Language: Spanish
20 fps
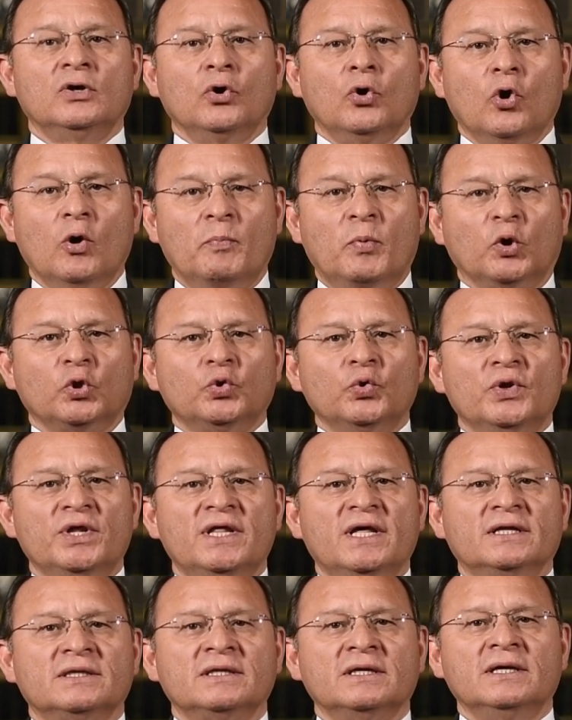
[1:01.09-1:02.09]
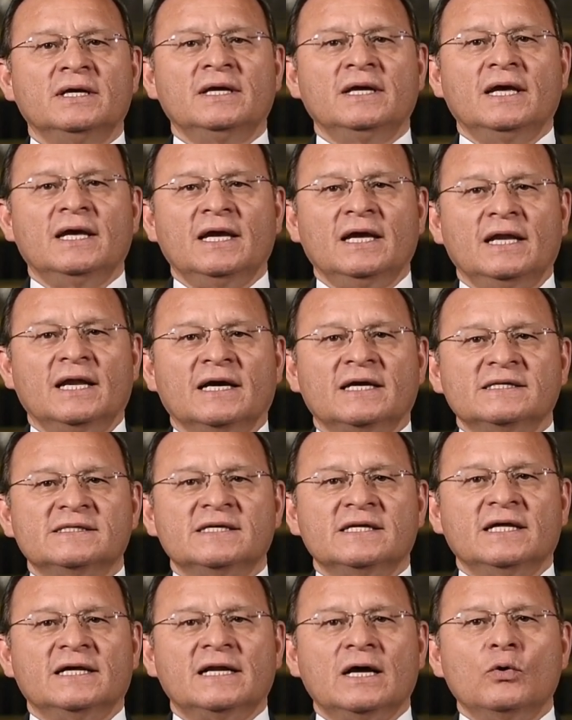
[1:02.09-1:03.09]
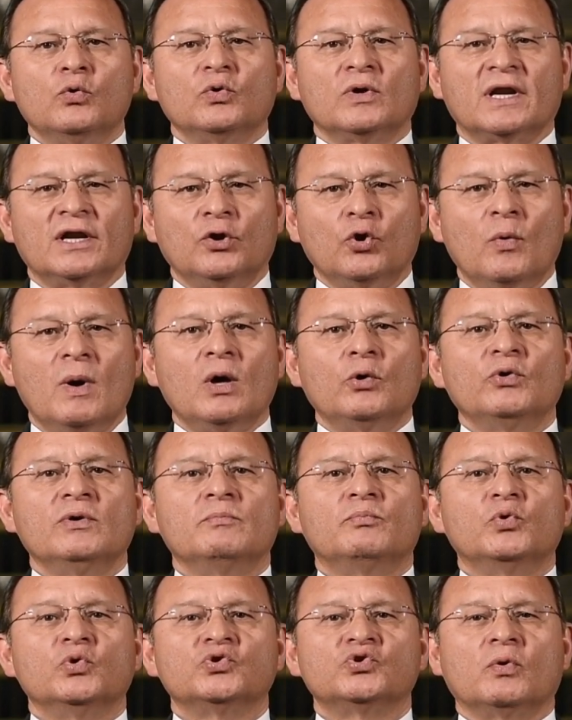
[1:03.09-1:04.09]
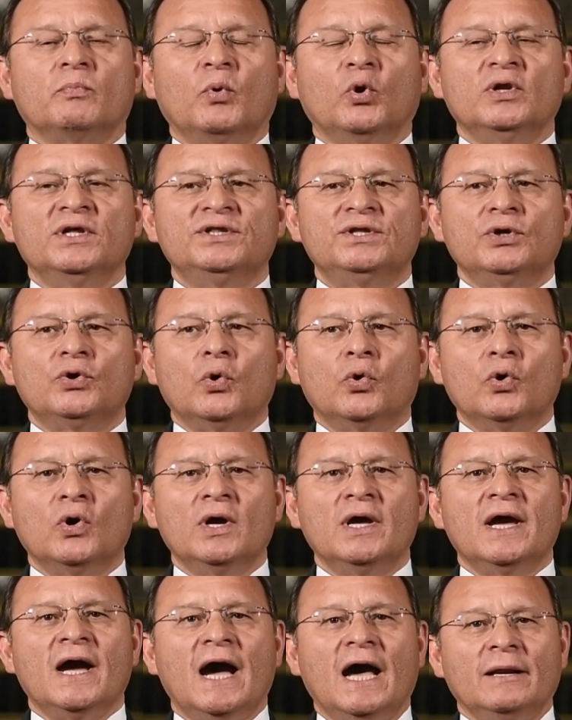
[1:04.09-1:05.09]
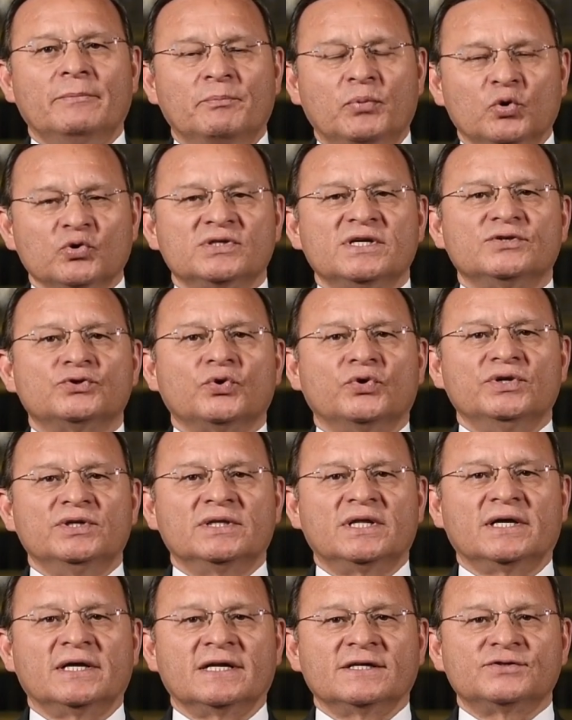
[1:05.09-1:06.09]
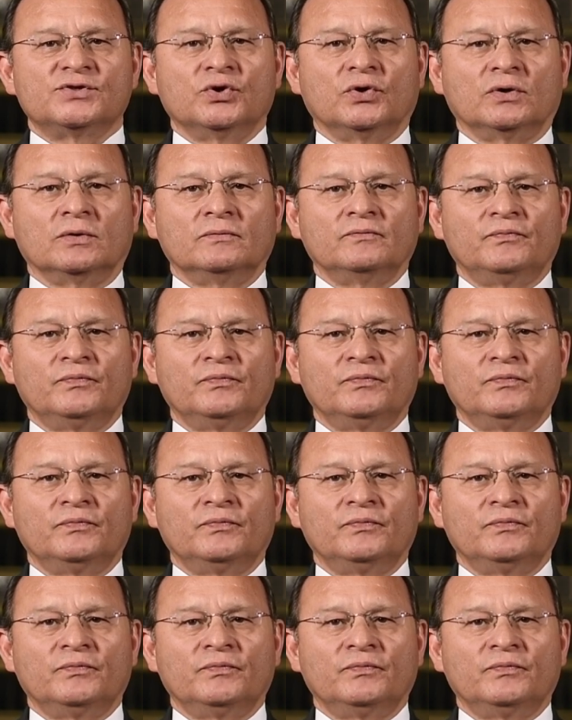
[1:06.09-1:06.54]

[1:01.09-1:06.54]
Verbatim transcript: Oportunidad en la que se dará un renovado impulso político al proceso de integración.